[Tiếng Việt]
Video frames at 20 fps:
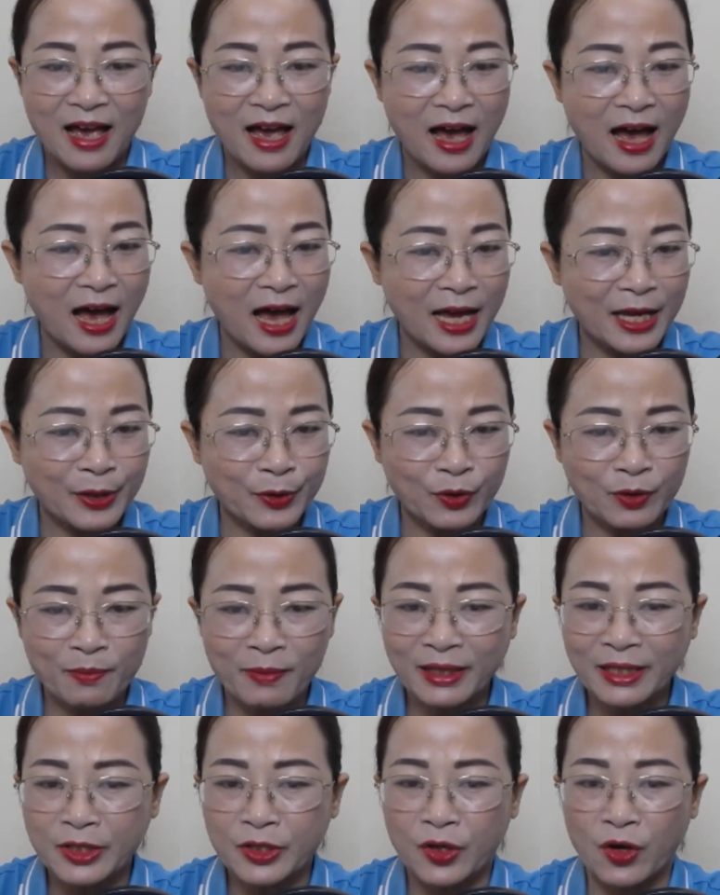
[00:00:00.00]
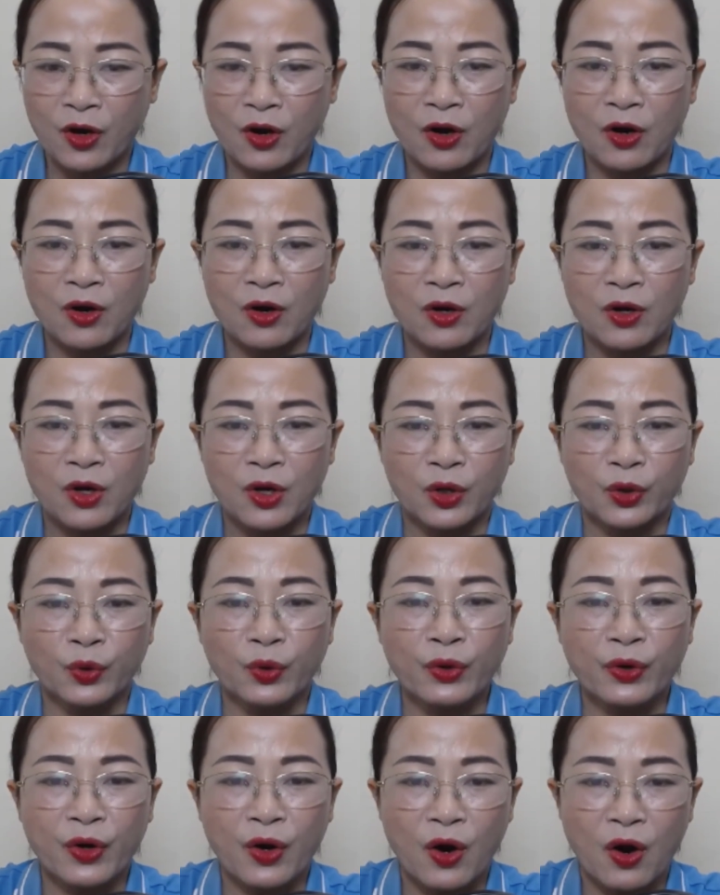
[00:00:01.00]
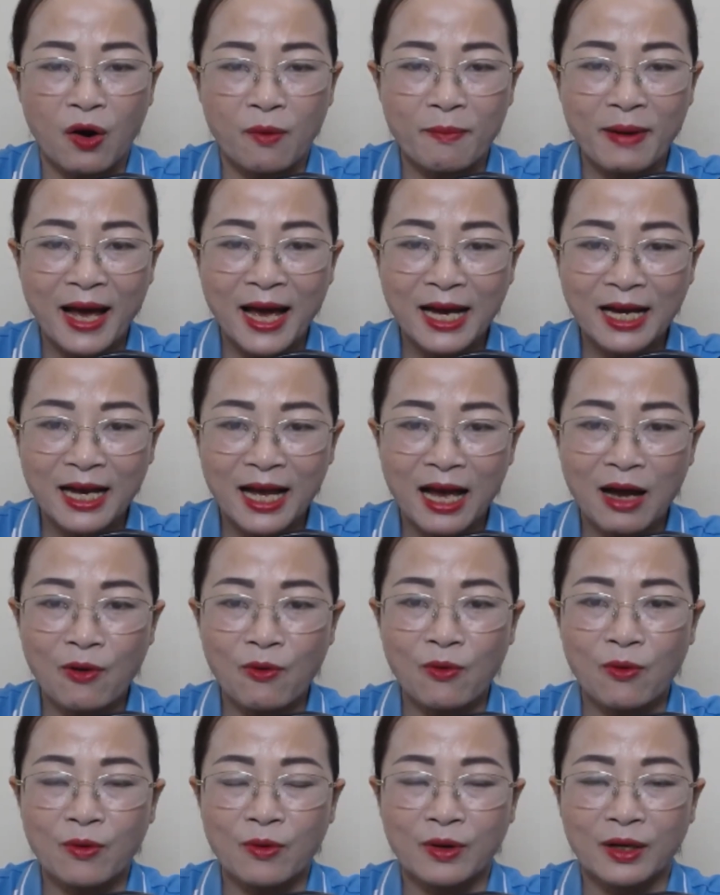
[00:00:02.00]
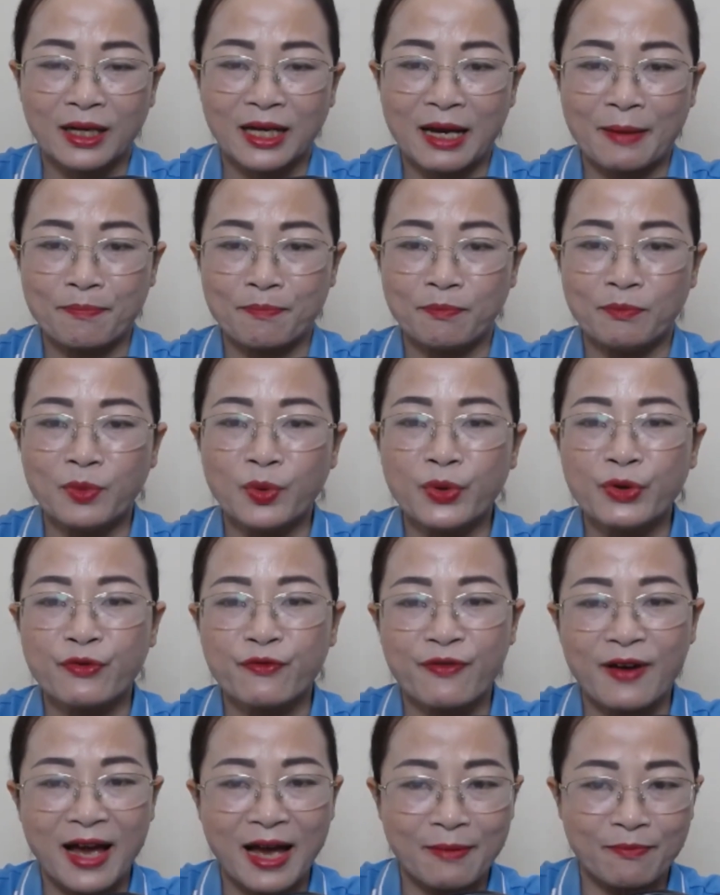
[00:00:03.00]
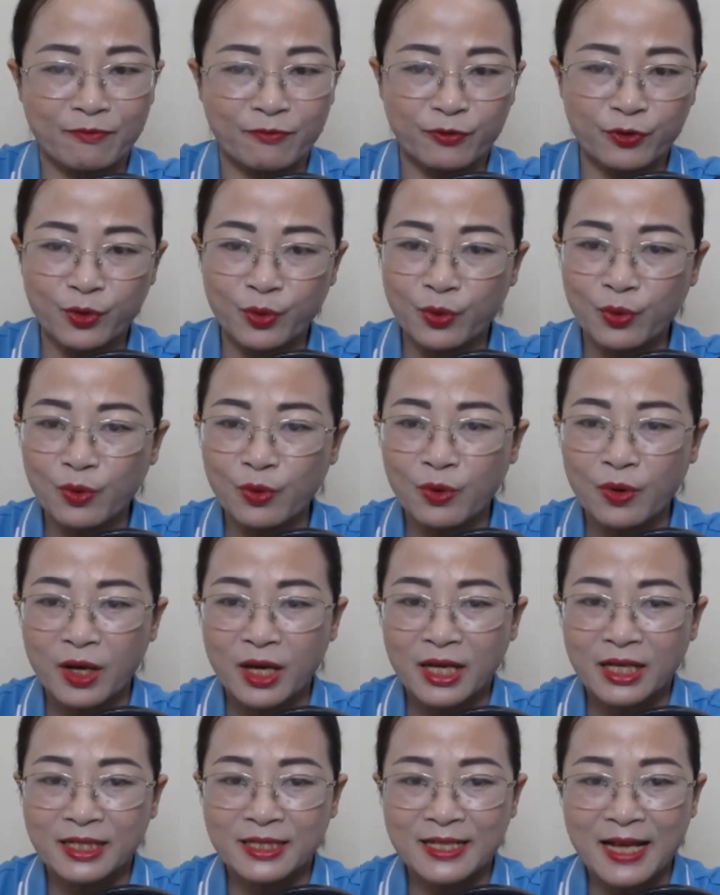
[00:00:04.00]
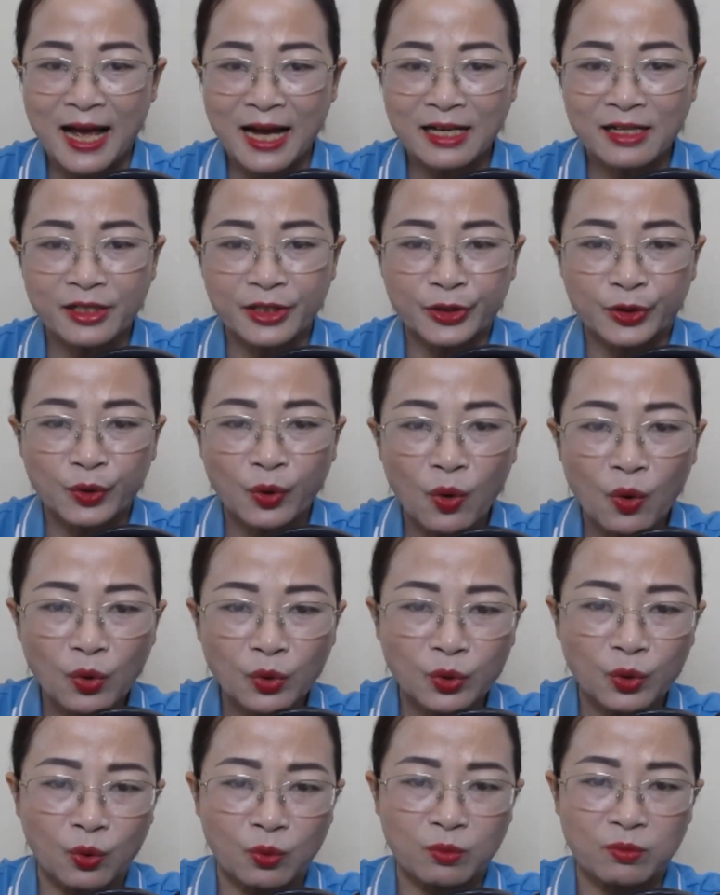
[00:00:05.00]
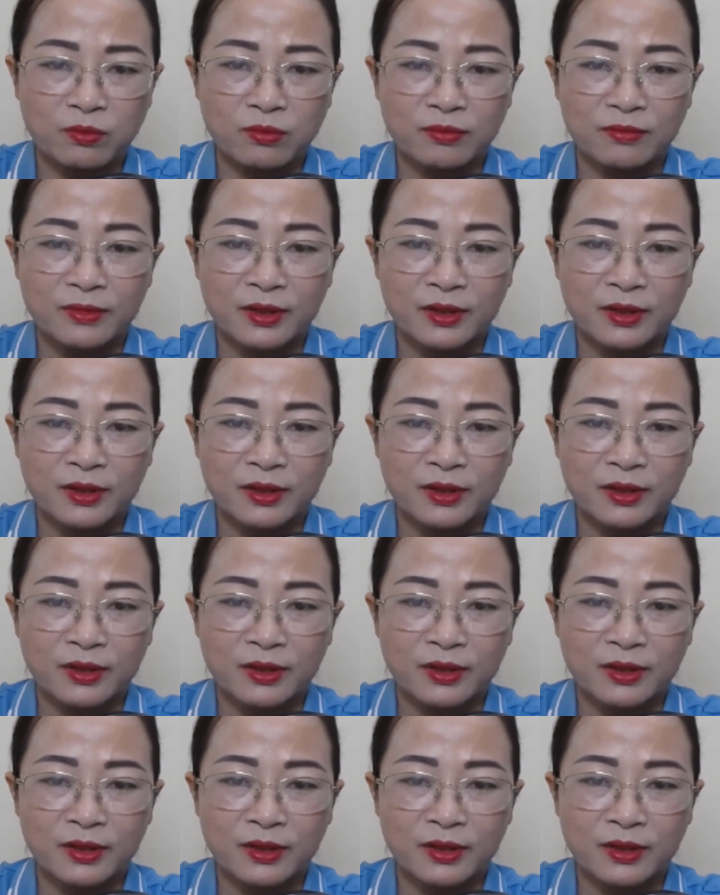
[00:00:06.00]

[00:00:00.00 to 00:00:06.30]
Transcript: Hai con mắt nhỏ, đôi gò má cao, cặp môi phàm phũ, dáng người thô tục,